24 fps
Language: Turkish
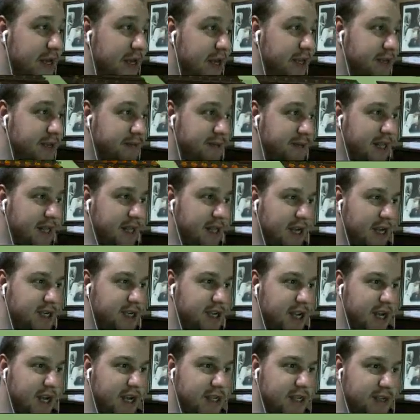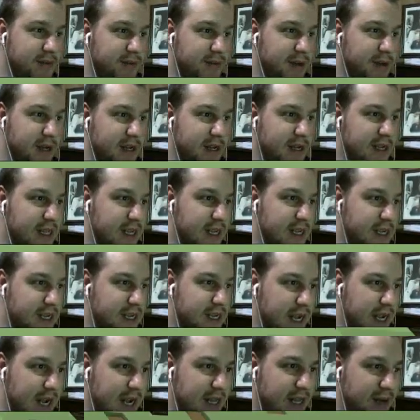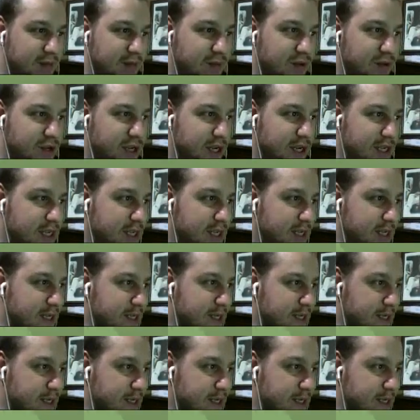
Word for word: Yalnız bize taş lazım. Taşı nereden bulacağız?